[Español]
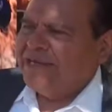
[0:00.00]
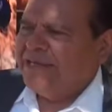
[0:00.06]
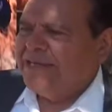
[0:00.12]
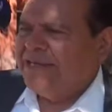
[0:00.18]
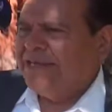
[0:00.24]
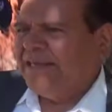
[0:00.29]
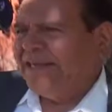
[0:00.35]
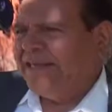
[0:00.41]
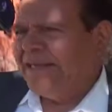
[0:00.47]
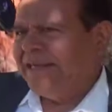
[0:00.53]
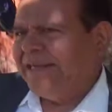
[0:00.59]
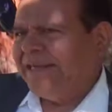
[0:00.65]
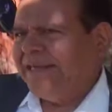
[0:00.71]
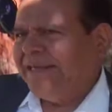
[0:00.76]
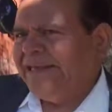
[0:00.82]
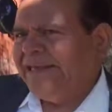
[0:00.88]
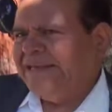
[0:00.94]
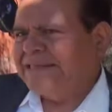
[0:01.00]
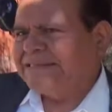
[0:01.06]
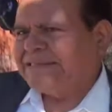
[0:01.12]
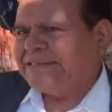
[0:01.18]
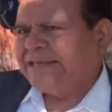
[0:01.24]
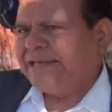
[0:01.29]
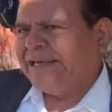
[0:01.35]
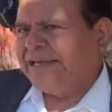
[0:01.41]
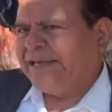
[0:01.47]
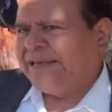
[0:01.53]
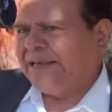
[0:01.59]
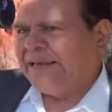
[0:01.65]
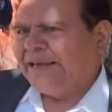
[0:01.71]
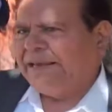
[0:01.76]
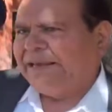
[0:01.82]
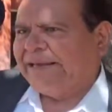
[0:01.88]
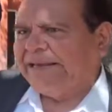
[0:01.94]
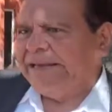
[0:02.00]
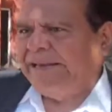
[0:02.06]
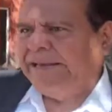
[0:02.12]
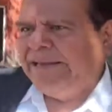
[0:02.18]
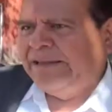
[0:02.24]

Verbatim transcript: y, este,